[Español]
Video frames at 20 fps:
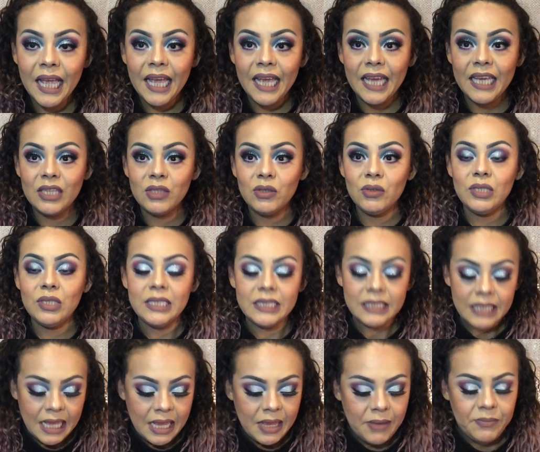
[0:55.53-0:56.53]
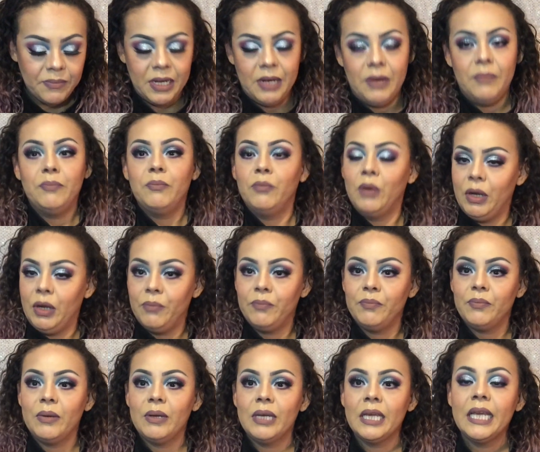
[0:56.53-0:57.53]
Entonces, miren, bueno,
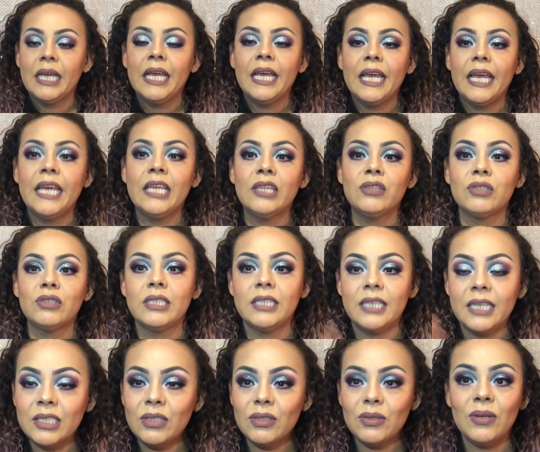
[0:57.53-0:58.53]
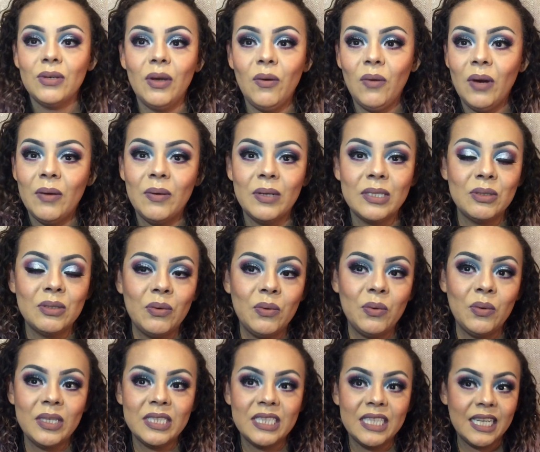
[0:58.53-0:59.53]
entonces, esta es una colaboración con
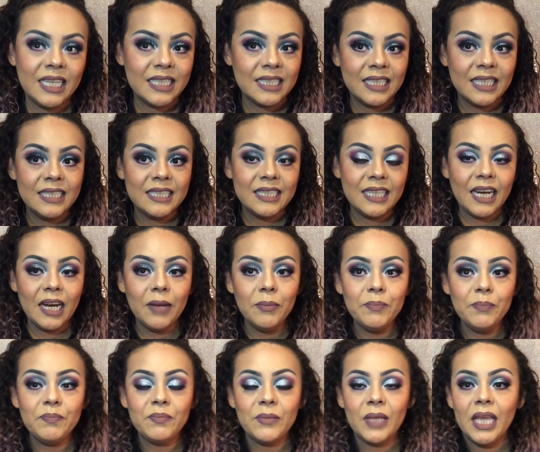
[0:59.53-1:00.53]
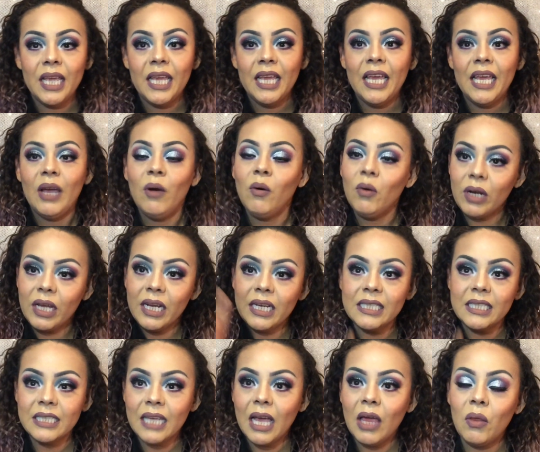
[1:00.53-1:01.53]
unas chicas de Instagram
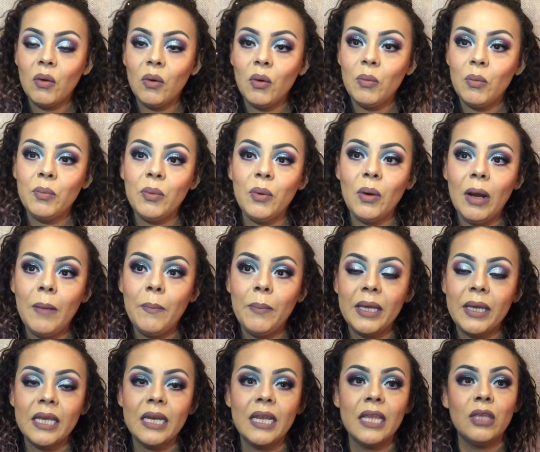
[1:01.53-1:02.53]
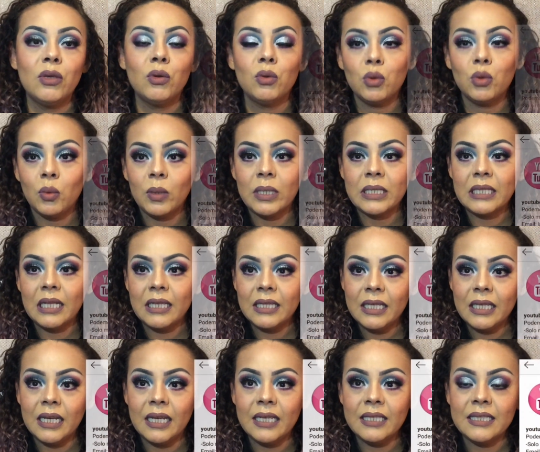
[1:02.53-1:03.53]
organizado por la página de youtubers
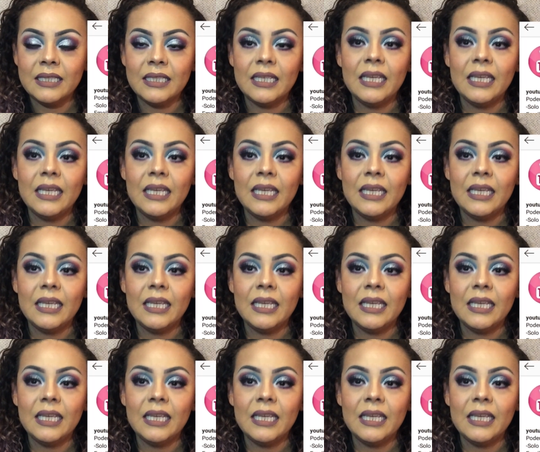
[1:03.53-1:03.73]
latinas,